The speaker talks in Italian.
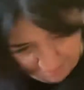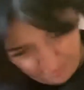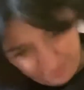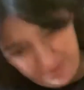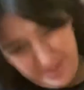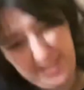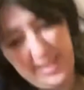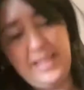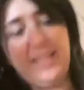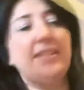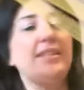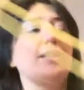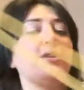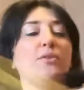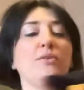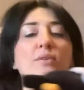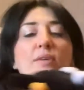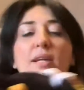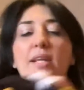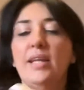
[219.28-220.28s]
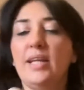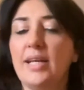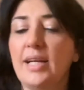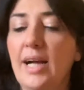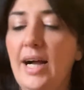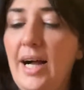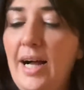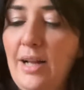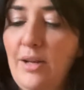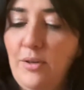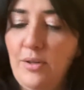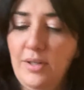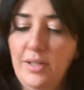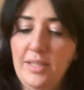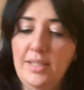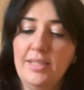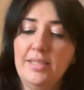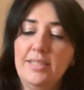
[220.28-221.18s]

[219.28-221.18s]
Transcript: un fantastico regalo